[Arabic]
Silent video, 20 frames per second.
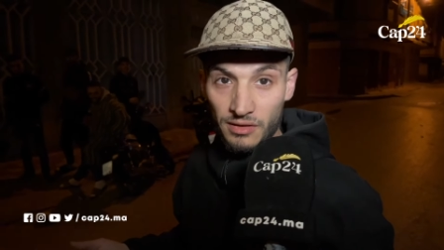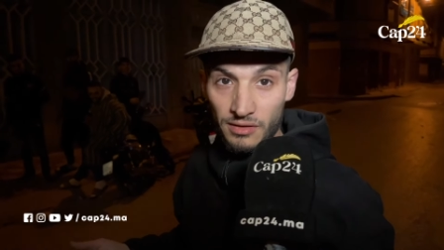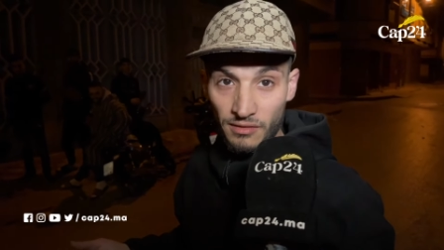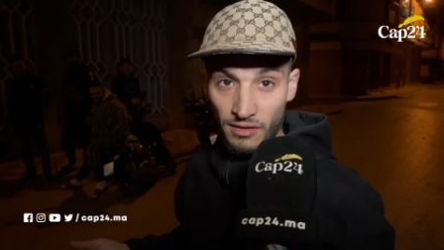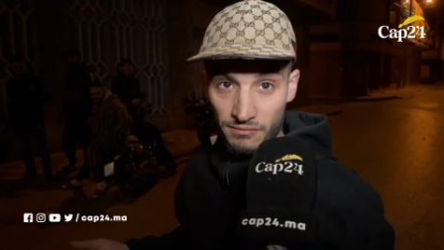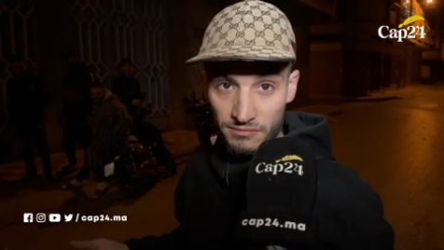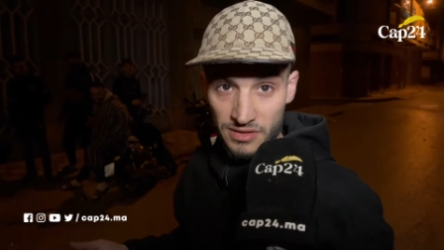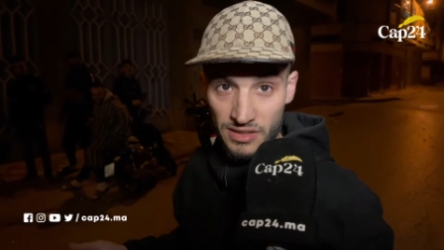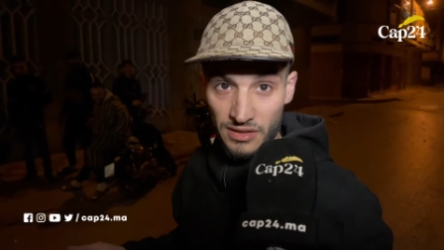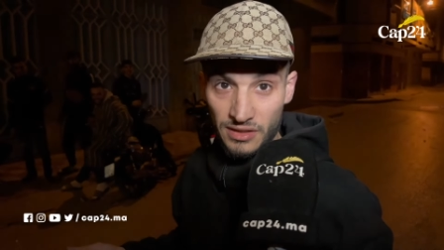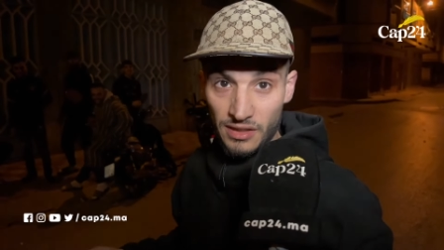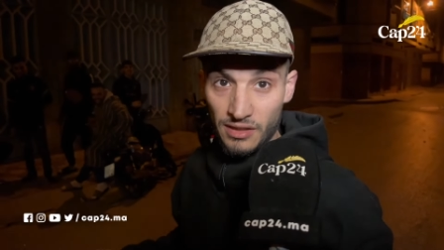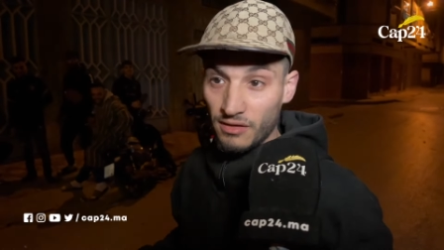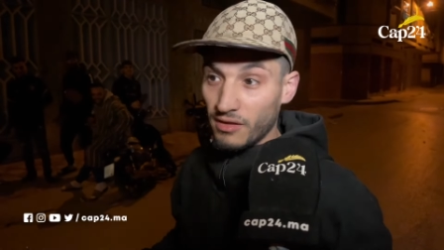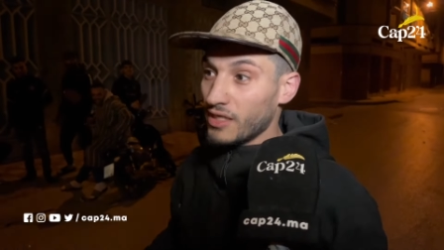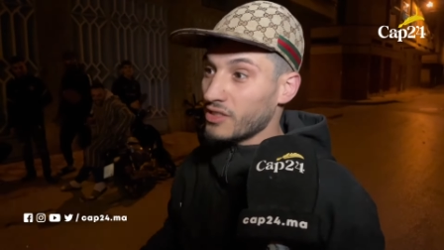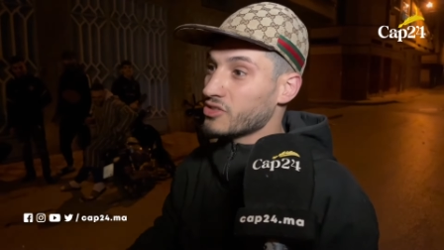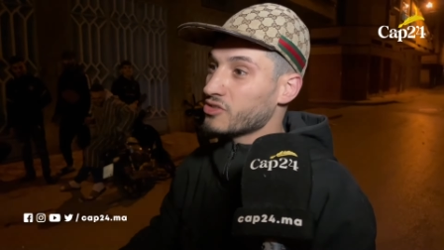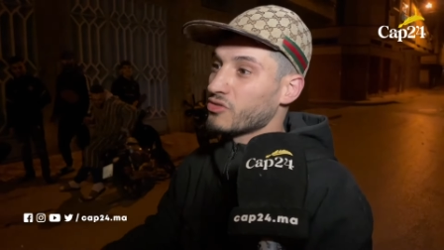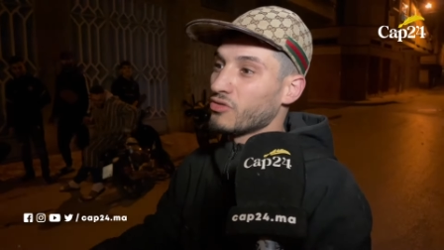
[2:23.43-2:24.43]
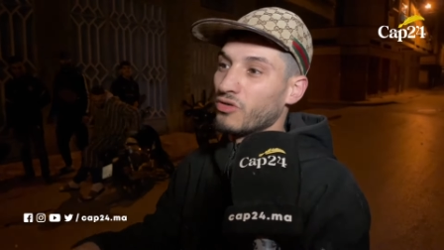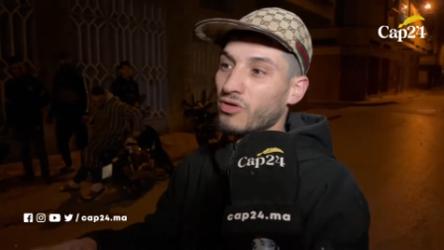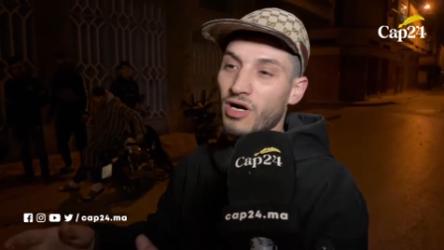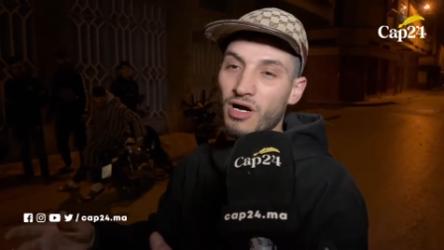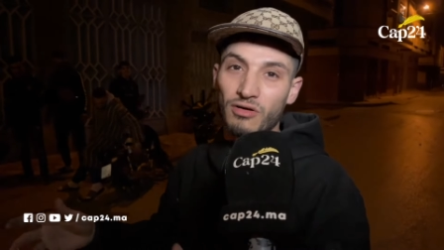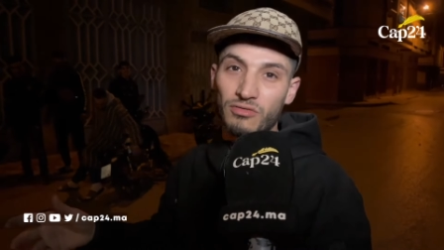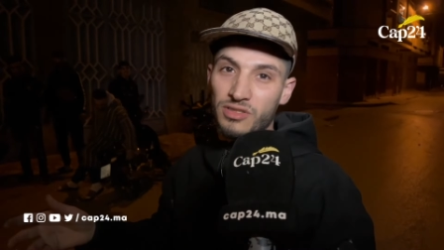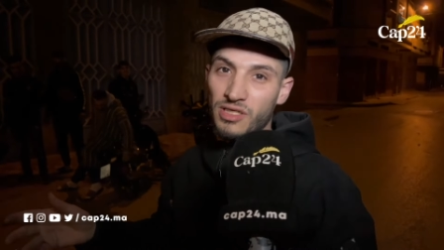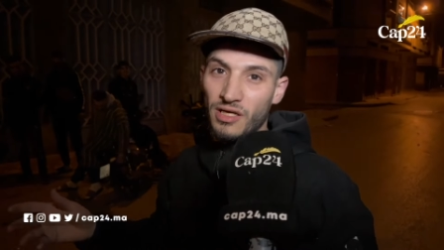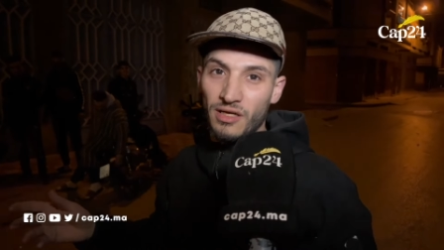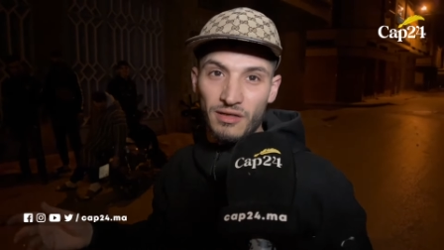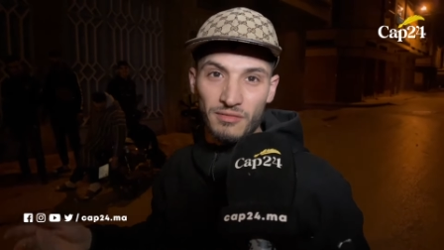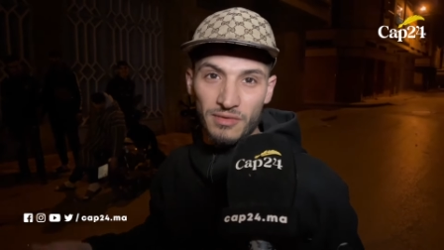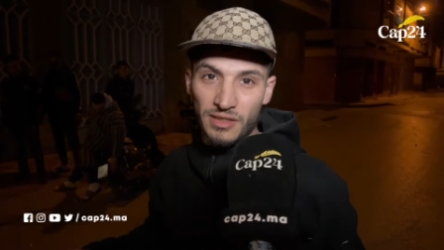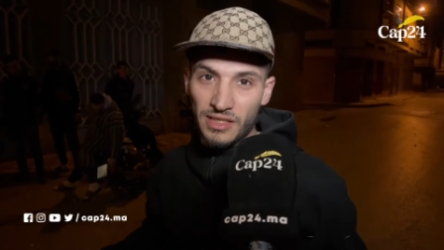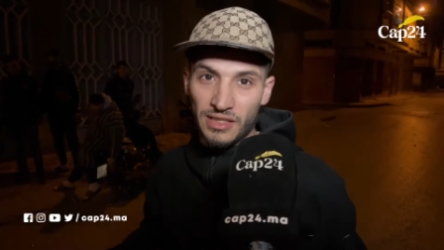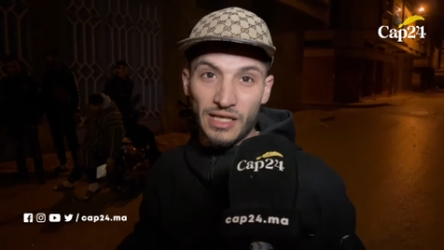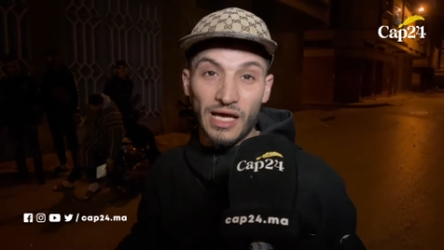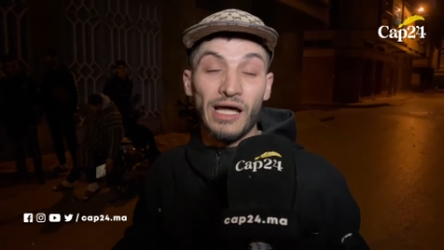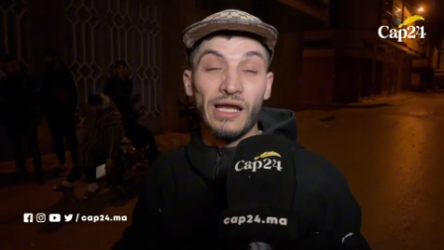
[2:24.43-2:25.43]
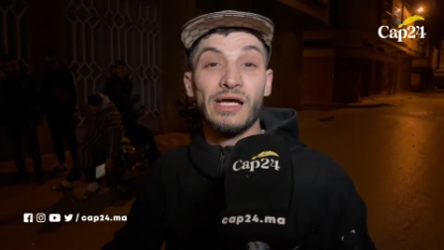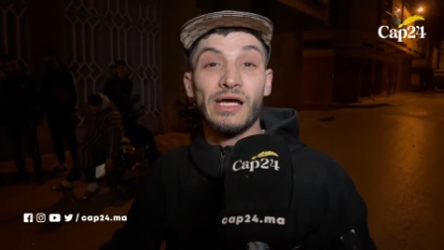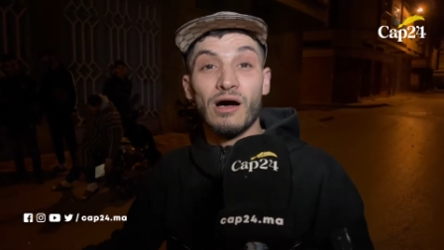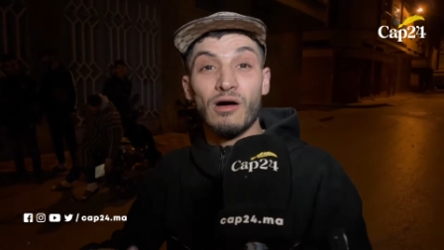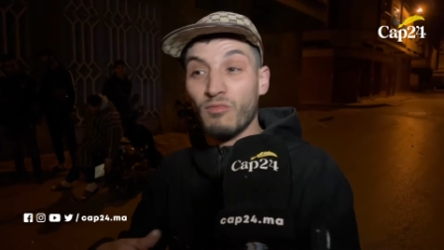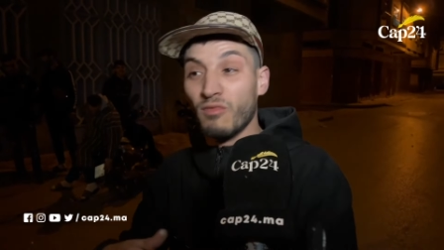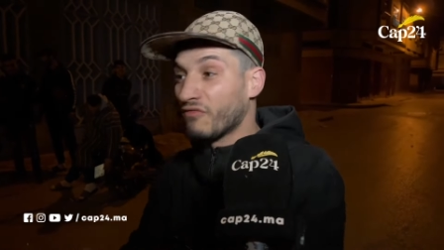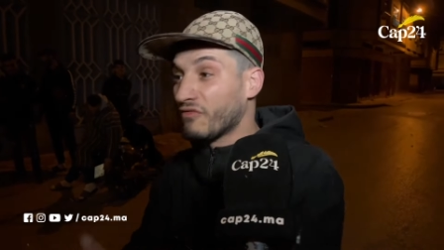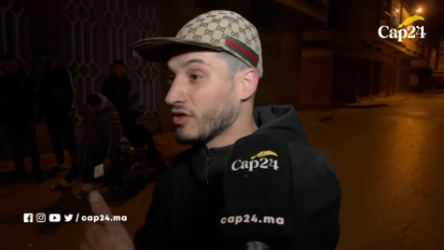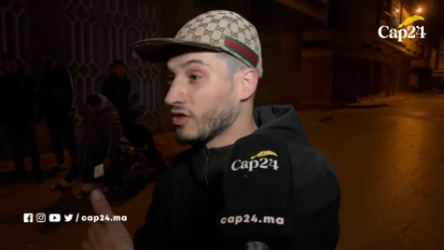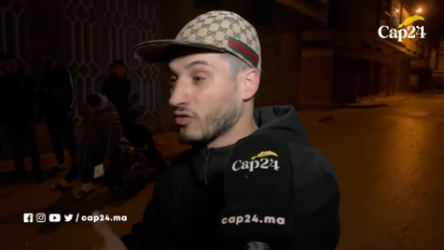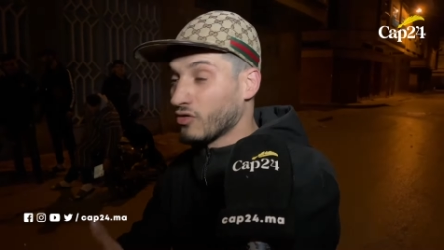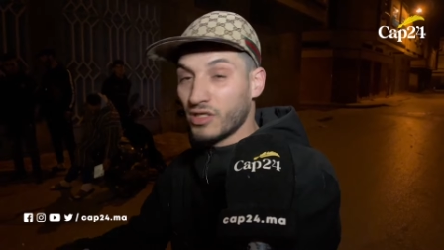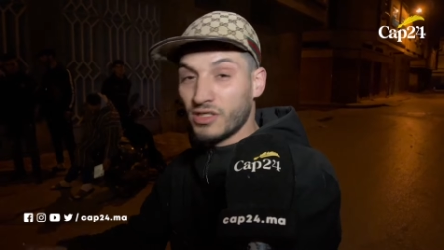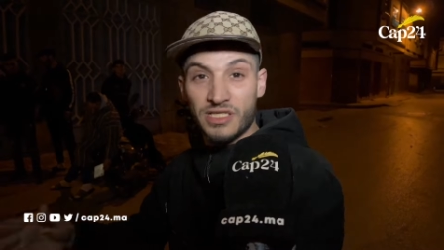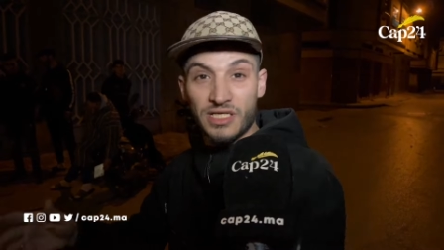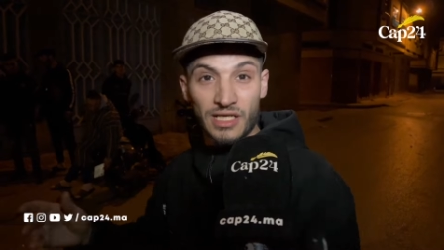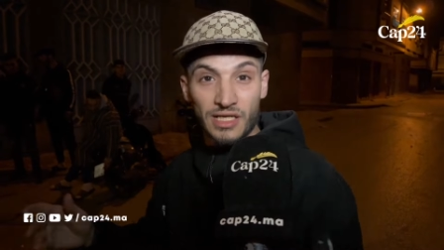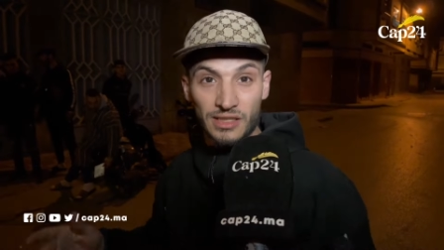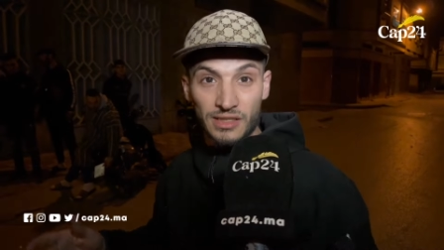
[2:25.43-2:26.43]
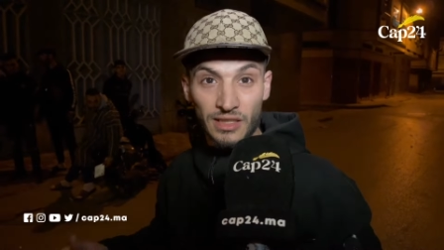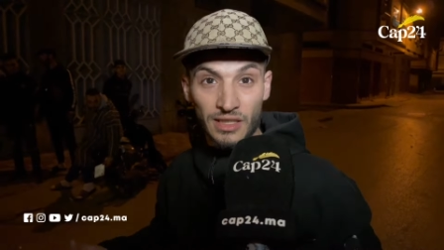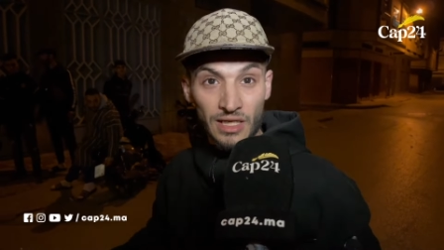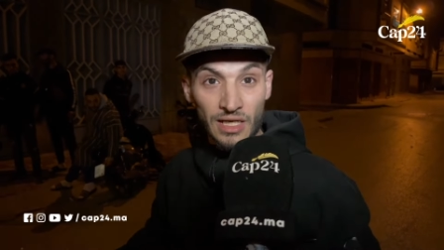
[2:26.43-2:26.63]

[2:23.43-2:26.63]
فهمتيني شو واش انا ما كاين اليوم ما بيعوا جهات